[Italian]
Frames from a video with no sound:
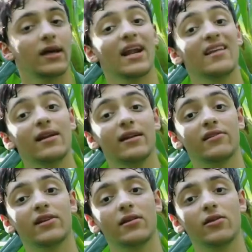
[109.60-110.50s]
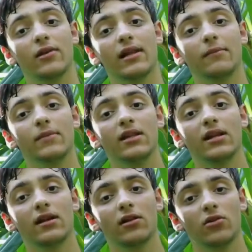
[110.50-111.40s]
Grazie alla descrizione
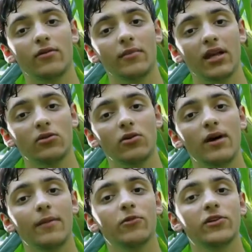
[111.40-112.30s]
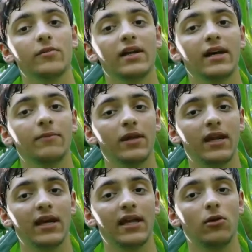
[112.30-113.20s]
dell'ambiente del ritrovamento è possibile
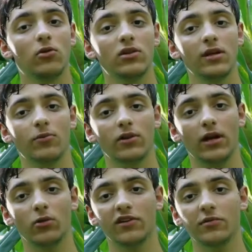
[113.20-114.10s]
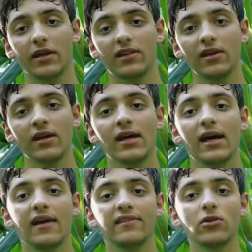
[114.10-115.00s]
capire che l'olotipo della nuova specie
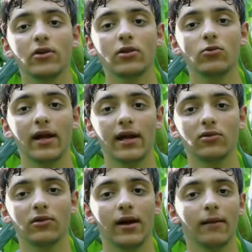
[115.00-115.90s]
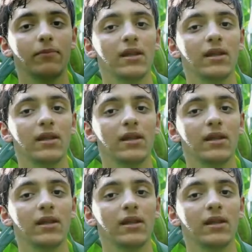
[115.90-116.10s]
è stato catturato da